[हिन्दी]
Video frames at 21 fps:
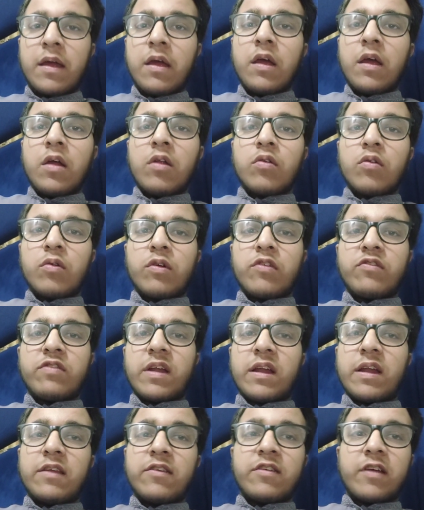तो
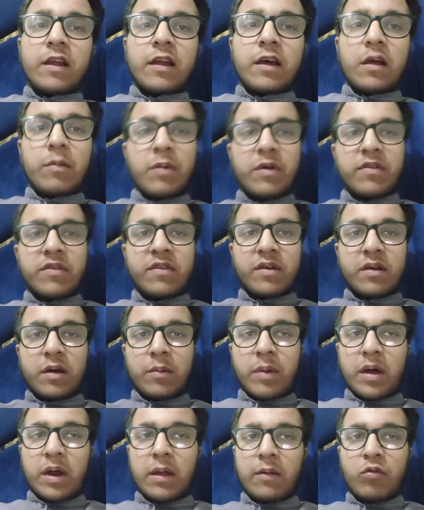इनशाला इनशाला यार बस
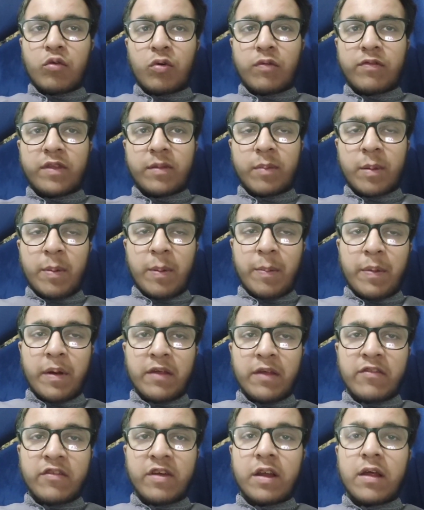हमारे दो हफ्ते में पेपर
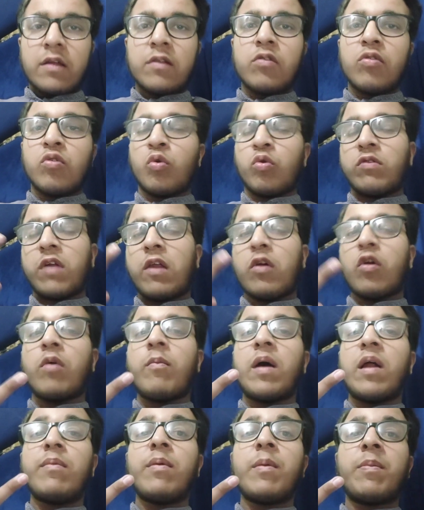इनशाला दो तारीख को
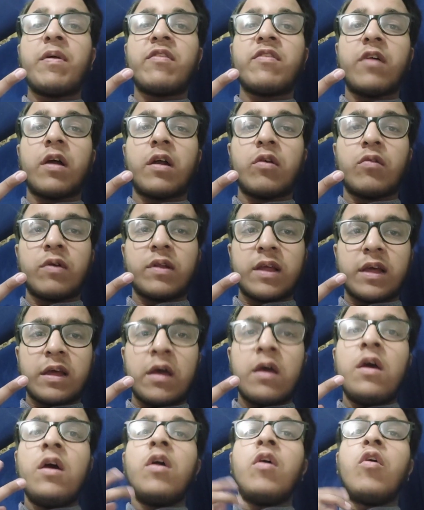हमारे पेपर स्टार्ट हुए थे
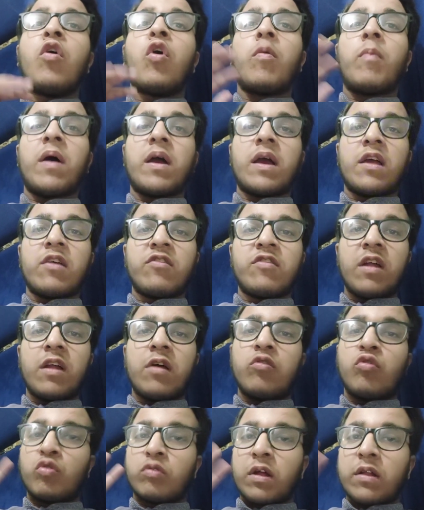और बाकी इनशाला
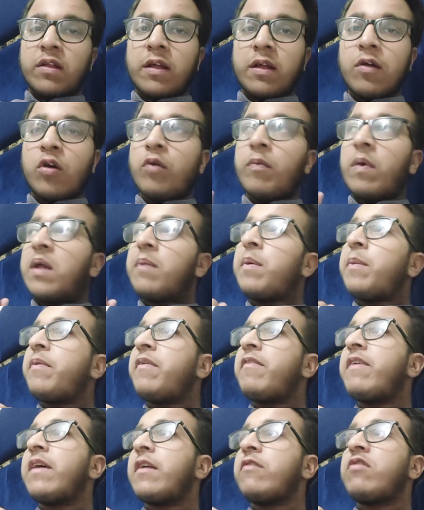चौदह तारीख को हमारे
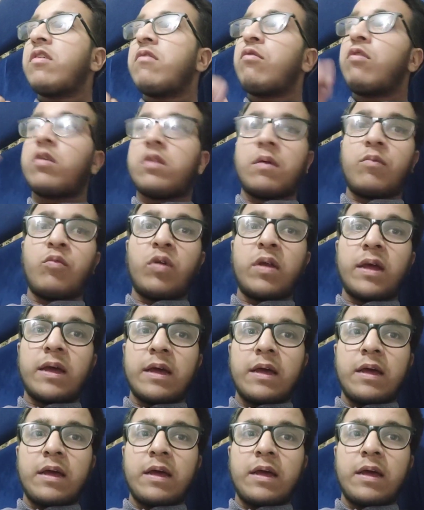पेपर वगैरह जो है वो ख़त्म होने हैं